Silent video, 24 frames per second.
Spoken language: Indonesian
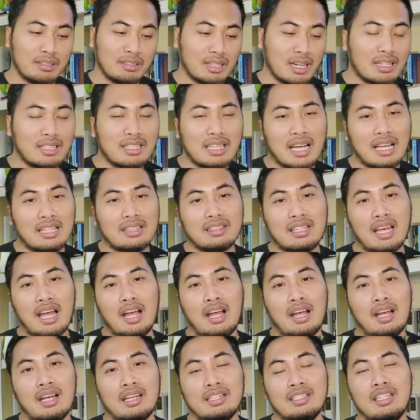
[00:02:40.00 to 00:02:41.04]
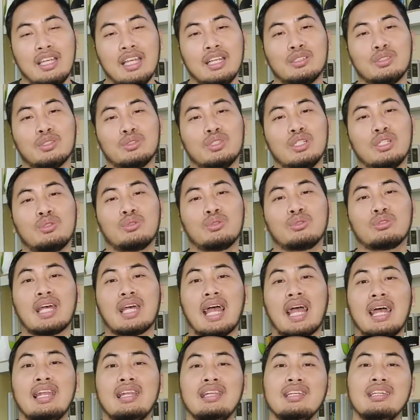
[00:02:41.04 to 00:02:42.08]
ternyata Yesus itu
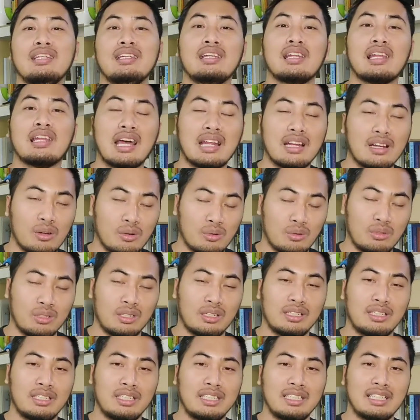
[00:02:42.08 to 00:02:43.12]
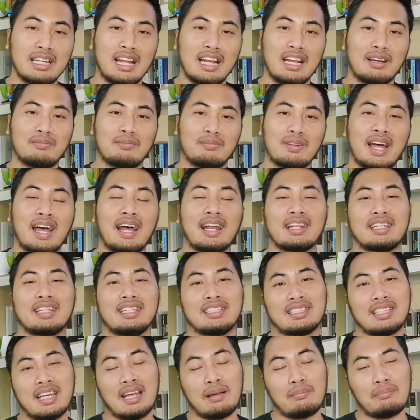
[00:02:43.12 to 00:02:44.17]
tahlilan loh di dalam
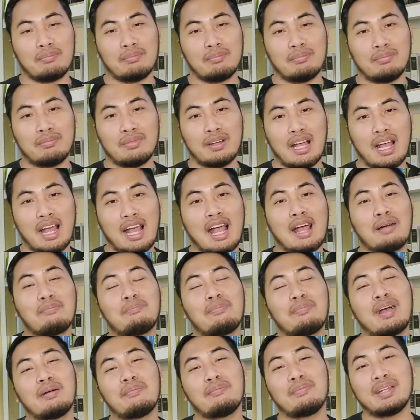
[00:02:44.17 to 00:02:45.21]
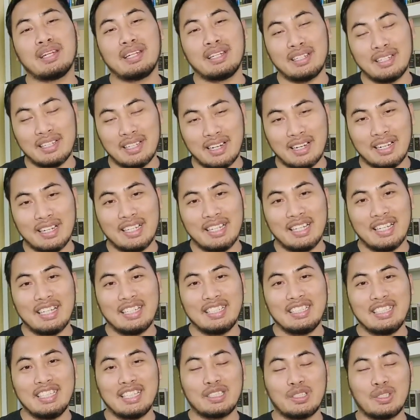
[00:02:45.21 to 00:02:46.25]
Alkitab. Apa benar
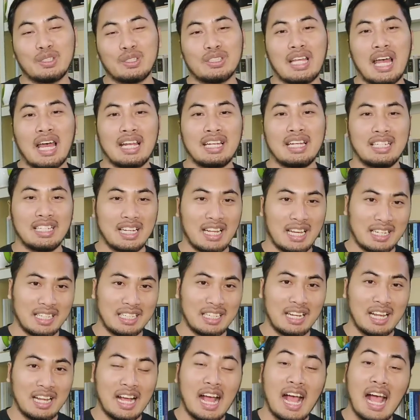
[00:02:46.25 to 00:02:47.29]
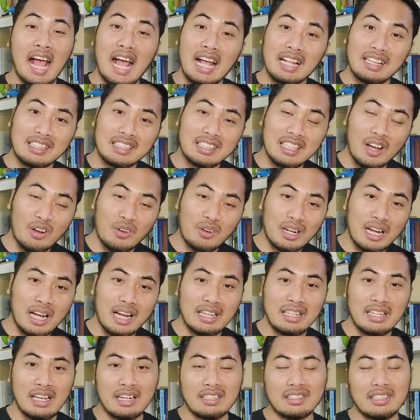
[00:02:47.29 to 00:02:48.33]
Yesus tahlilan?
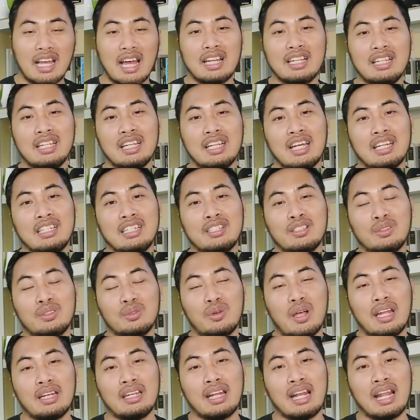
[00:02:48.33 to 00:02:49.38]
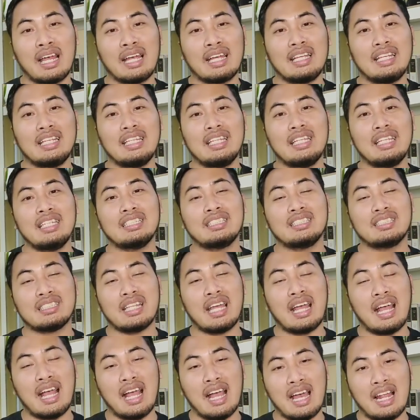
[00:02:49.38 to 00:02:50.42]
Ataukah yang tahlilan itu adalah
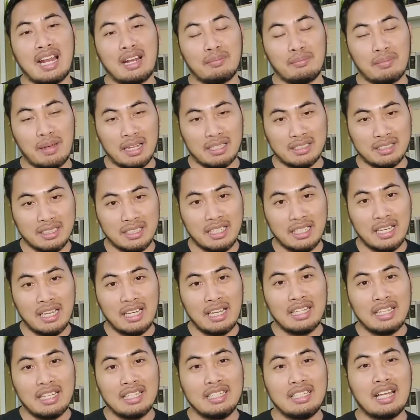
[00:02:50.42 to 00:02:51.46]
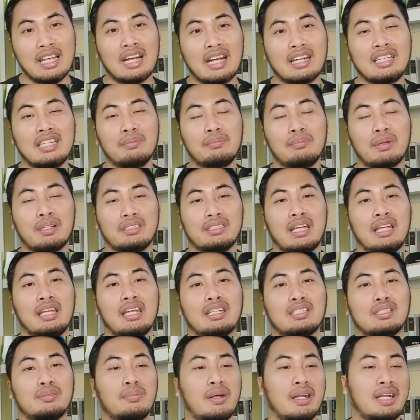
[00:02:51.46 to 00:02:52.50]
Isa Al-Masih yang
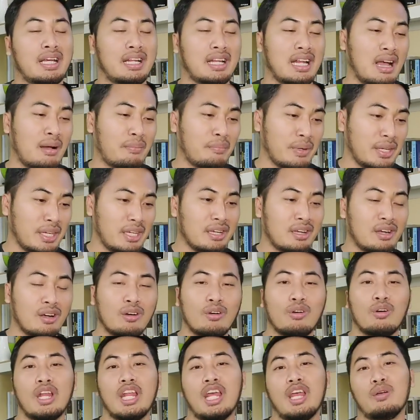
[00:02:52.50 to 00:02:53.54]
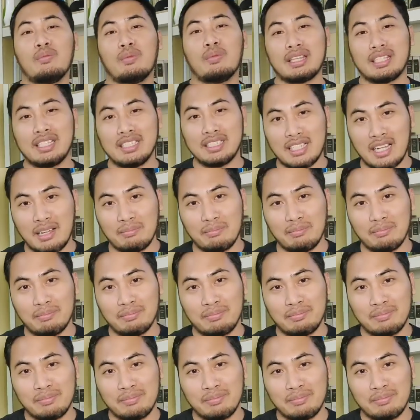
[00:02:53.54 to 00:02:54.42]
dipercaya sebagai nabi oleh umat Islam?